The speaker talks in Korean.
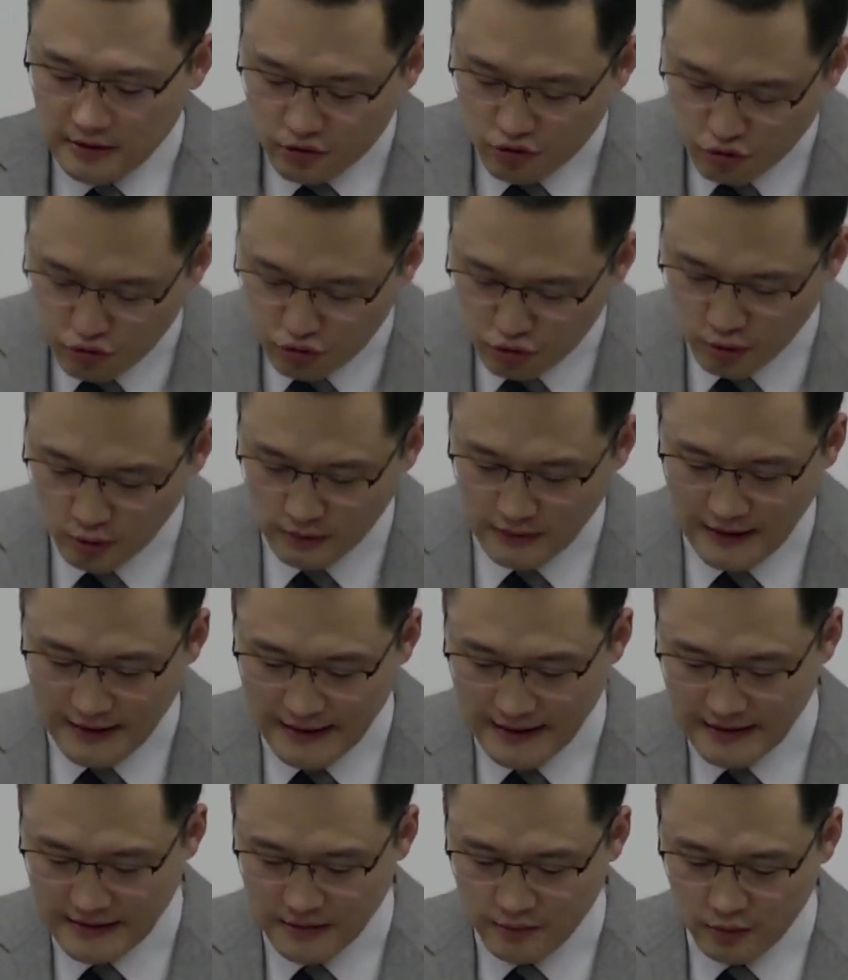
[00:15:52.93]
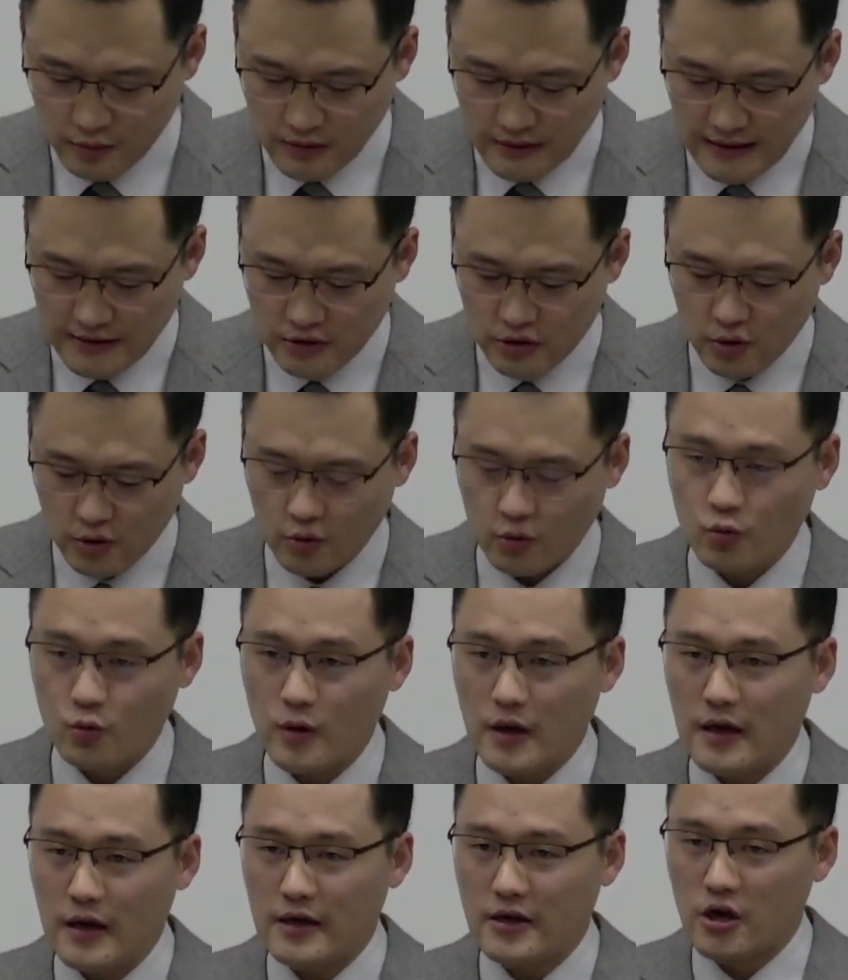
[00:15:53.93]
누구도 따라하지 못할
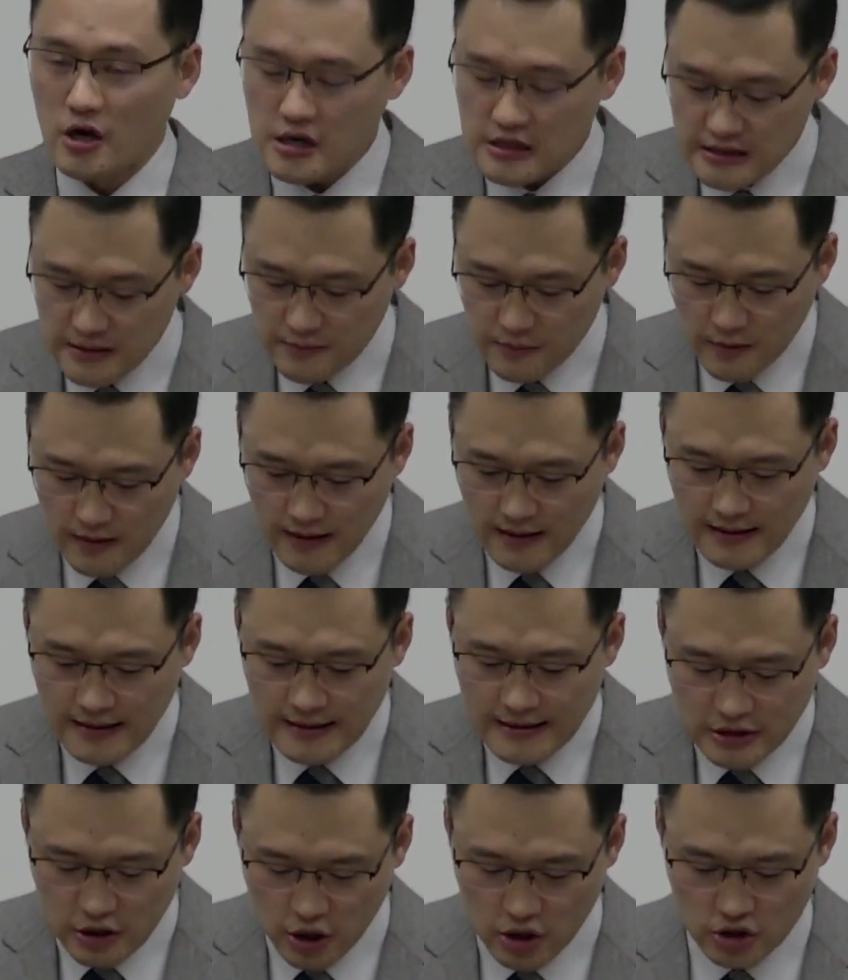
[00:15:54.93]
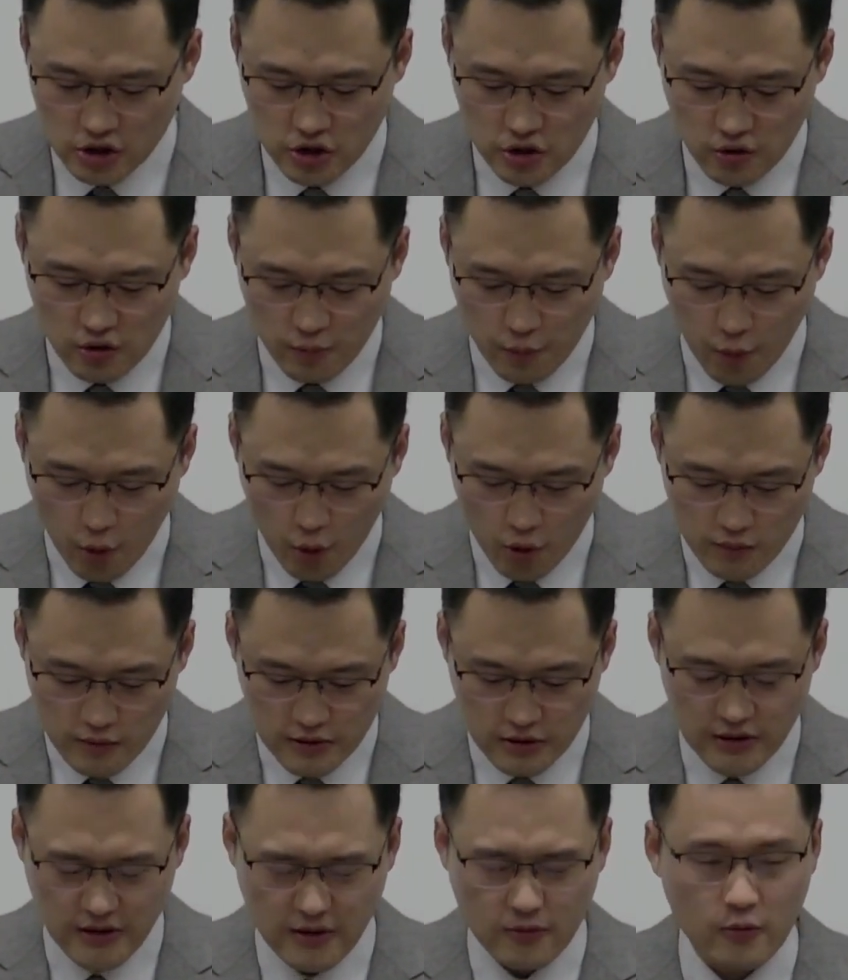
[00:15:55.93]
정도의 열심과 열정으로 복음을
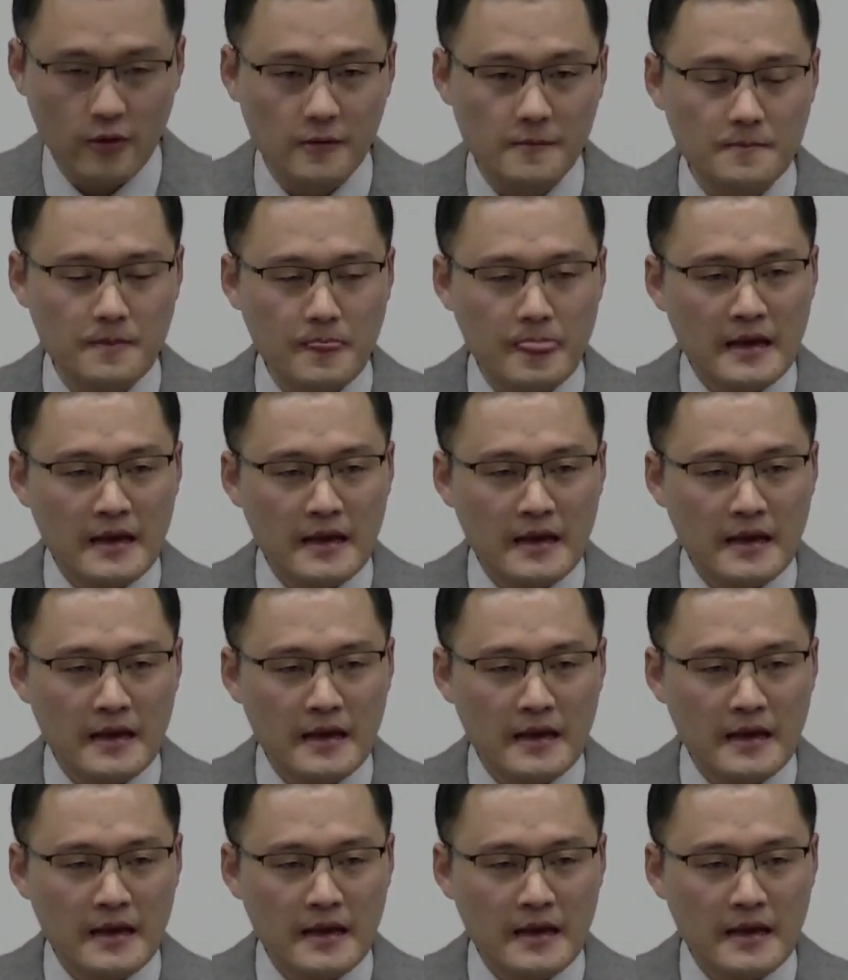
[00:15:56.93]
전했고요.